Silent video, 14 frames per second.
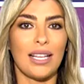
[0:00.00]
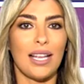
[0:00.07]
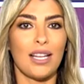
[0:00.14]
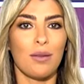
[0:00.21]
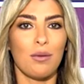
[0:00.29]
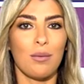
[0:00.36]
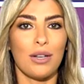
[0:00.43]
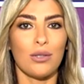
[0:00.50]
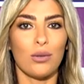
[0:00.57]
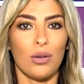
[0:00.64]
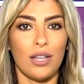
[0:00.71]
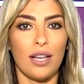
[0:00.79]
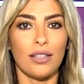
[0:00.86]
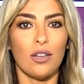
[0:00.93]
يلي بيمارسوا
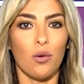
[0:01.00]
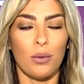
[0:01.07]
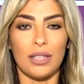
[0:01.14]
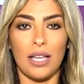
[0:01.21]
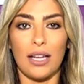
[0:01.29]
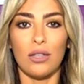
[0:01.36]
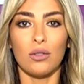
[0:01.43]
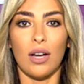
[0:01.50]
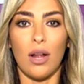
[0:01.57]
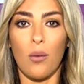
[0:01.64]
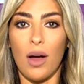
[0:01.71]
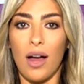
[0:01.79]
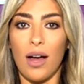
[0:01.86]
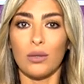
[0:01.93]
رياضة وبيتعرضوا
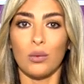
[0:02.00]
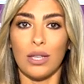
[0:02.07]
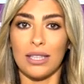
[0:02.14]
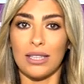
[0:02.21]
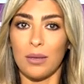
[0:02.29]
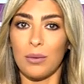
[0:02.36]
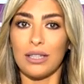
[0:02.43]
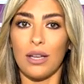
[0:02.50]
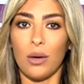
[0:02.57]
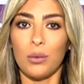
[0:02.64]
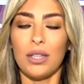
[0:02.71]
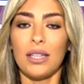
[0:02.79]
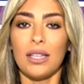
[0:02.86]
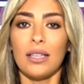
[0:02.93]
لوقعات وكدمات
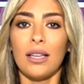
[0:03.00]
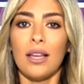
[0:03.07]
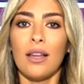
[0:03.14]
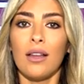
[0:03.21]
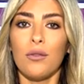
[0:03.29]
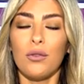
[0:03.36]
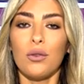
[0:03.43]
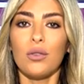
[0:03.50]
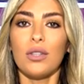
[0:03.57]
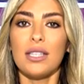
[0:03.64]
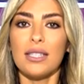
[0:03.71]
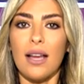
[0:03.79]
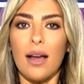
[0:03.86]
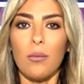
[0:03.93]
قوية فيهم
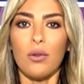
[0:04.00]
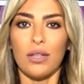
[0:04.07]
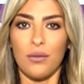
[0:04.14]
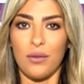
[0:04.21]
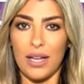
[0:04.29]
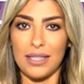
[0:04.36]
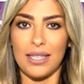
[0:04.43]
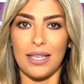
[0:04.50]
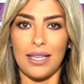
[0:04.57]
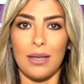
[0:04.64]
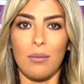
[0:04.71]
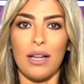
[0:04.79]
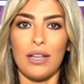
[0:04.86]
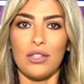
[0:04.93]
يستعملوا ريفلكس
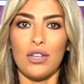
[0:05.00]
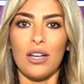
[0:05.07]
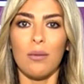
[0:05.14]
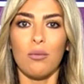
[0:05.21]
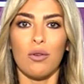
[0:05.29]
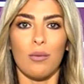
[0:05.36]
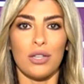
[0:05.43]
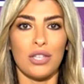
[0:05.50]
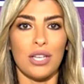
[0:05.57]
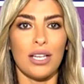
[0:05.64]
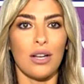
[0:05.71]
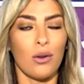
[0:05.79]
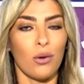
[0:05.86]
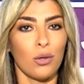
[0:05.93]
كريم ليتجنبوا
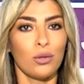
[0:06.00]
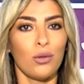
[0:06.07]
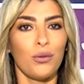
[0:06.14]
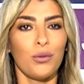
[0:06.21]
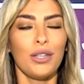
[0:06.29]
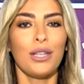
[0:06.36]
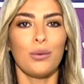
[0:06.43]
المشاكل الغضروفية